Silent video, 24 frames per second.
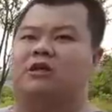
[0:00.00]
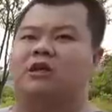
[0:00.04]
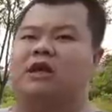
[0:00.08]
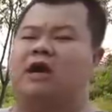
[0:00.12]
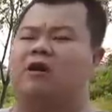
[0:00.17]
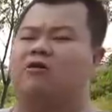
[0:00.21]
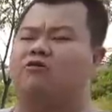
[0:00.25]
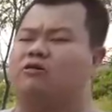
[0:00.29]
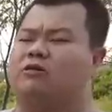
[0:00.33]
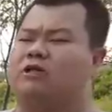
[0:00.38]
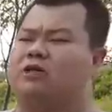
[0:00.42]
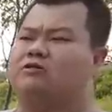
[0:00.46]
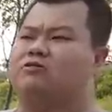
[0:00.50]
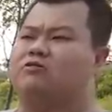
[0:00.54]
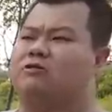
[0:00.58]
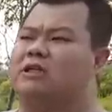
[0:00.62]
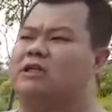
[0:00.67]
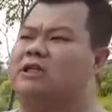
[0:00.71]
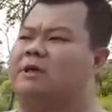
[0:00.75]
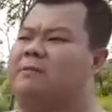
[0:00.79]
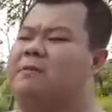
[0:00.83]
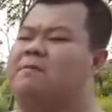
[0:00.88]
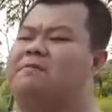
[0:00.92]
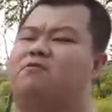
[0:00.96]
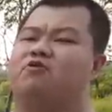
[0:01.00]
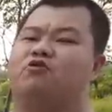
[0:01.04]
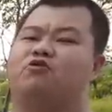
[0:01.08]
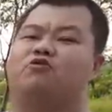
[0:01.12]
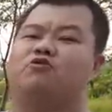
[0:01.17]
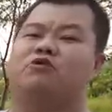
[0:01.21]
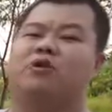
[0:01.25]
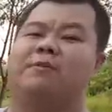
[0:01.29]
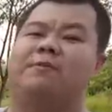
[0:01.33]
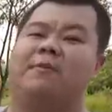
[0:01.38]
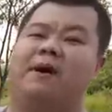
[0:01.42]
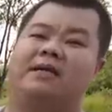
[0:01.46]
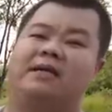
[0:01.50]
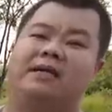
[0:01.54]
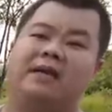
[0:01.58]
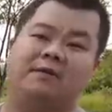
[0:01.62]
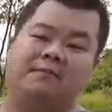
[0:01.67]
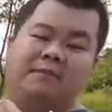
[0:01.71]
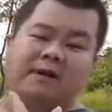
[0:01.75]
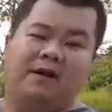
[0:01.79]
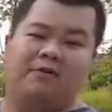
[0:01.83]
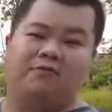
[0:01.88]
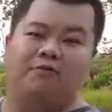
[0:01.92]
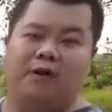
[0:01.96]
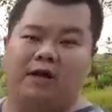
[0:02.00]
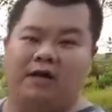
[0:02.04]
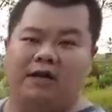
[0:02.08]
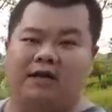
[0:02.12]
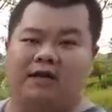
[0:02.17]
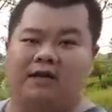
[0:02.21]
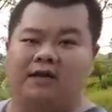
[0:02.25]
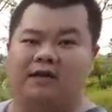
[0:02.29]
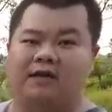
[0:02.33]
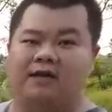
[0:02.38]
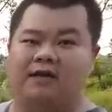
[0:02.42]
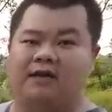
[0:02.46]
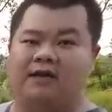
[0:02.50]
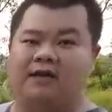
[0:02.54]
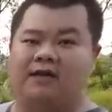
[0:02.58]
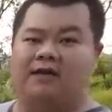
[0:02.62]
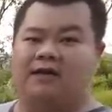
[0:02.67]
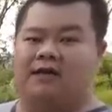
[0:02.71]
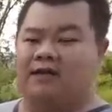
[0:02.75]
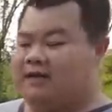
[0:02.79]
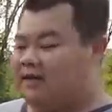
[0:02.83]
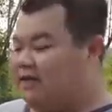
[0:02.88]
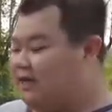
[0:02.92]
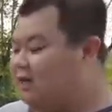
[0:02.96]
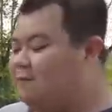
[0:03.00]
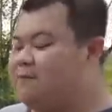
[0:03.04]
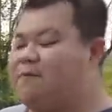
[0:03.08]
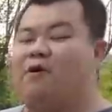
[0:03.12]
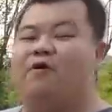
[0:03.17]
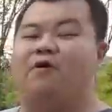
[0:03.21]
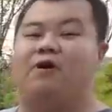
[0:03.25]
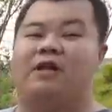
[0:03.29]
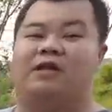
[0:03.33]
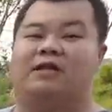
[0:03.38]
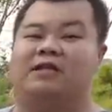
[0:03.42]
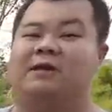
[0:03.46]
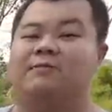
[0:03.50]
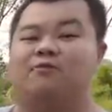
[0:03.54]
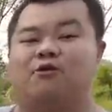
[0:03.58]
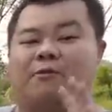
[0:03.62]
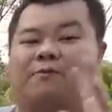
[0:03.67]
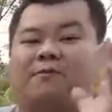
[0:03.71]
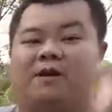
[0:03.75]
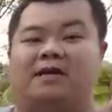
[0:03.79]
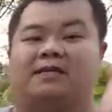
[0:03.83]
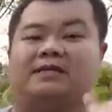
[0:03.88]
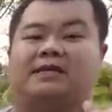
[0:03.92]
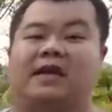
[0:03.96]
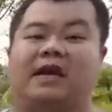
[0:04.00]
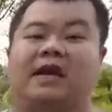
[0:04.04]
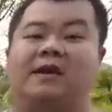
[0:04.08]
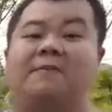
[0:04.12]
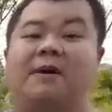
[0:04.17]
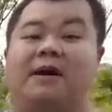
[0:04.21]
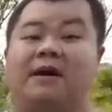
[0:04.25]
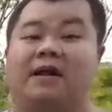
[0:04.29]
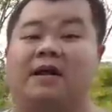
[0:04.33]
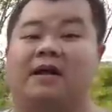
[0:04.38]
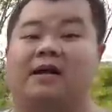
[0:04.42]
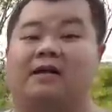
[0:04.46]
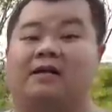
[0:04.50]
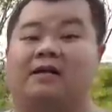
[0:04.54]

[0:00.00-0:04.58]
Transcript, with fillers: harusnya susah tapi sudah banyak yang melakukannya. Ini pionir. Saya bukan bilang saya hebat ya,